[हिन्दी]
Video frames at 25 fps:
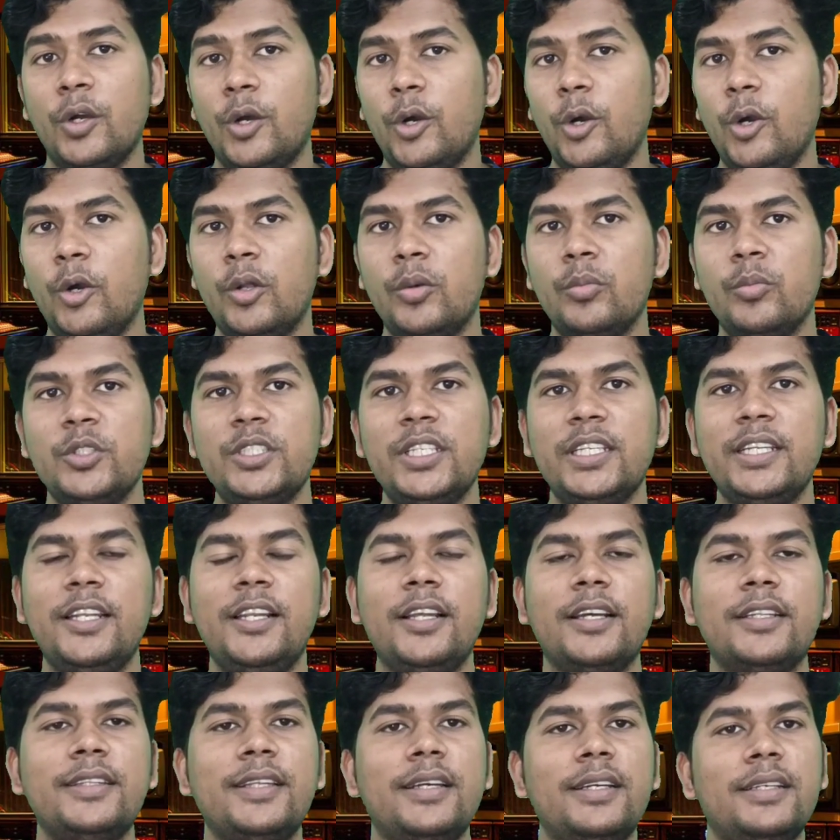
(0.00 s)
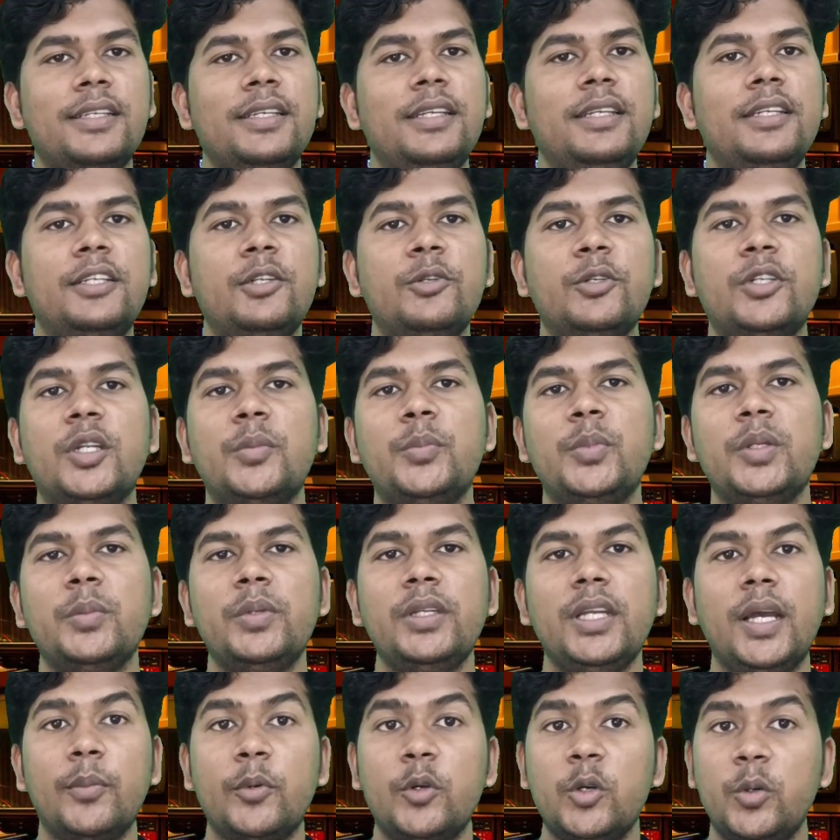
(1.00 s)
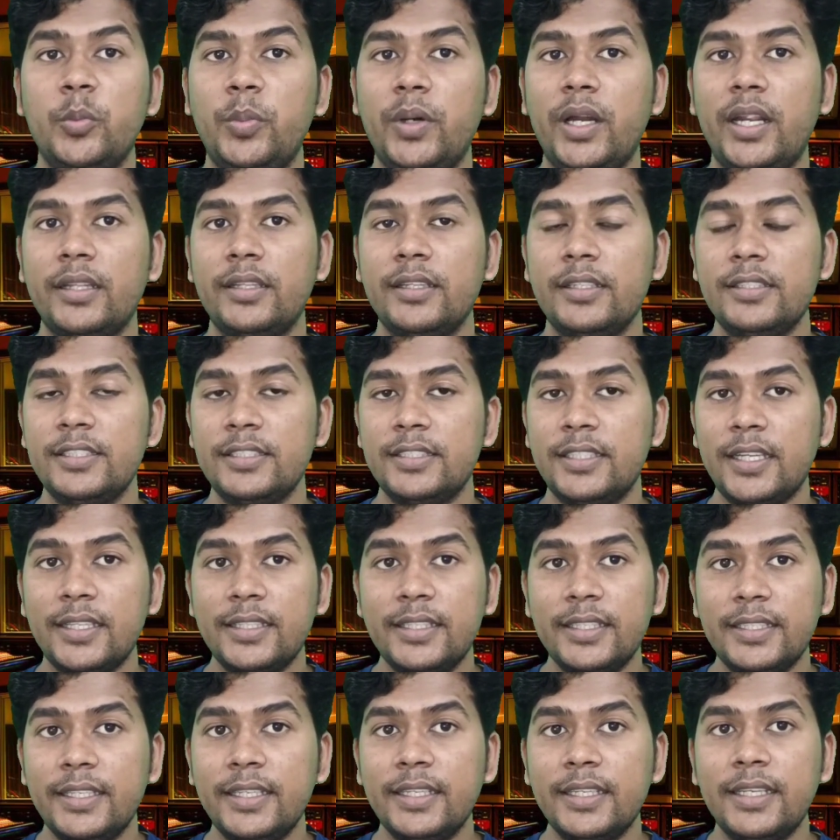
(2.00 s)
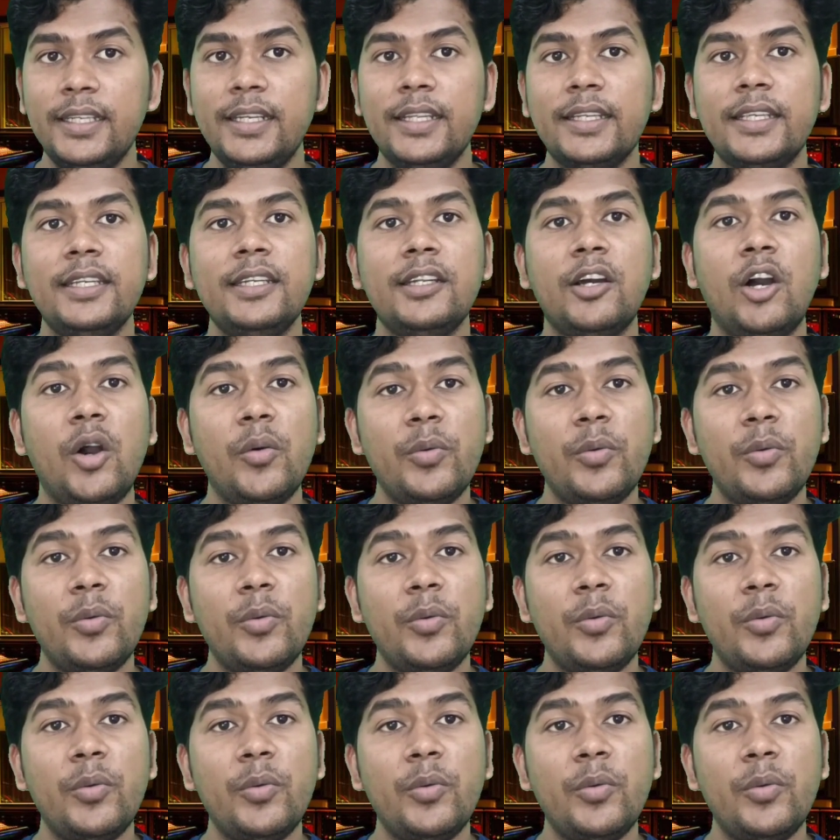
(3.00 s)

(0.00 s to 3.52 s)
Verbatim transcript: और मुझे नहीं लगता कि ट्विटर पे भी आपको पारदर्शिता दिखेगी लेकिन